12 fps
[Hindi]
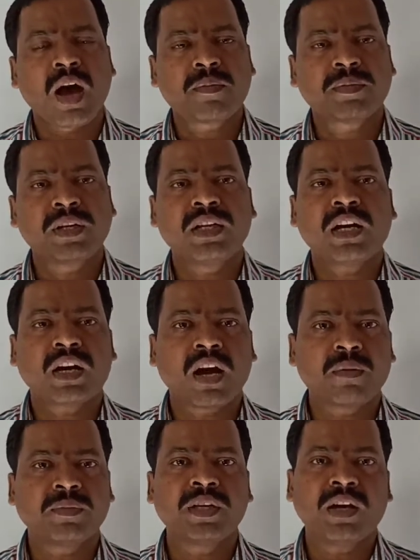आपके लिए
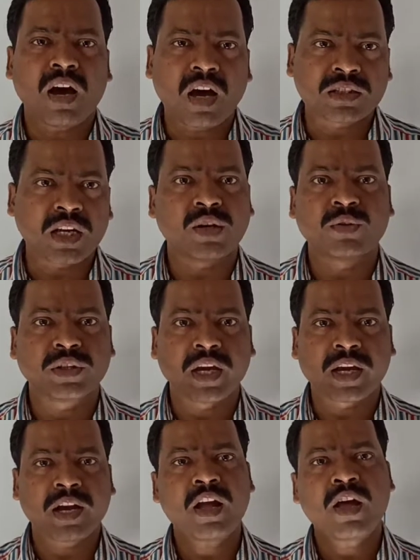काफ़ी आसान हो
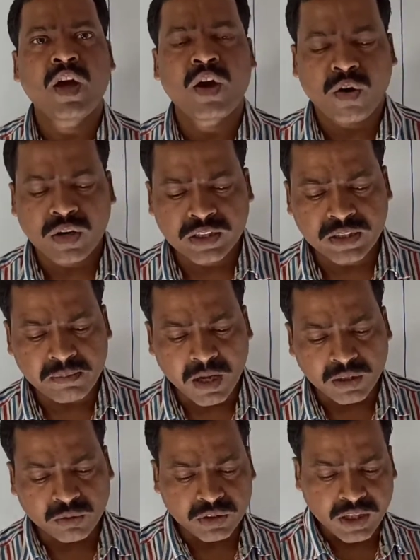जाएगा और इसी
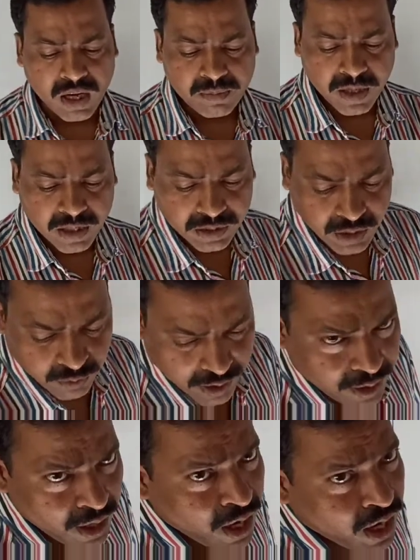बात को ध्यान में रखते
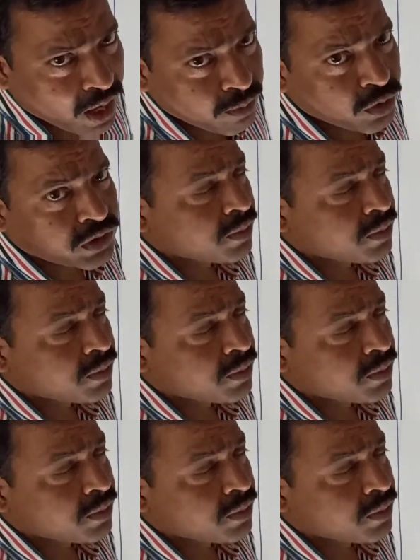हुए हम लोग